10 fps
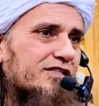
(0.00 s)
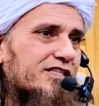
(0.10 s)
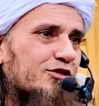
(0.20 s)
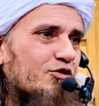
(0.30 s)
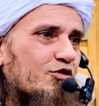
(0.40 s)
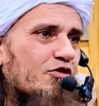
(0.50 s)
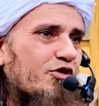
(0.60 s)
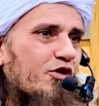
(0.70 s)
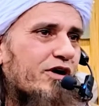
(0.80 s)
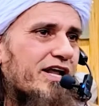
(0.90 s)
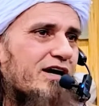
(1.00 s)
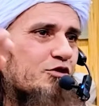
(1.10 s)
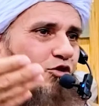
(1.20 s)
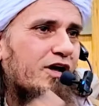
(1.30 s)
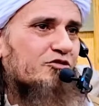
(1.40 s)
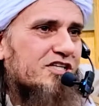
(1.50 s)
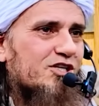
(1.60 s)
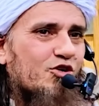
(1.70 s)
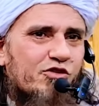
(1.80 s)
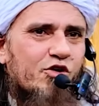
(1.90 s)
करते थे जो उनको फॉलो करेगा वो तौरात
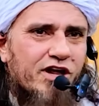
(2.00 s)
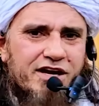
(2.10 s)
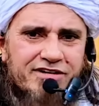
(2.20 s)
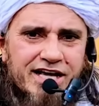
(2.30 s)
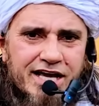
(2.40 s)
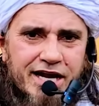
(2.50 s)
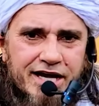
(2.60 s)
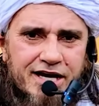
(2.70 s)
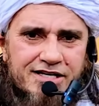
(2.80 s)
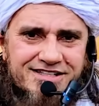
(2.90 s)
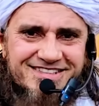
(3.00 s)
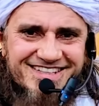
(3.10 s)
इंजील को फॉलो करने वाला कहलाएगा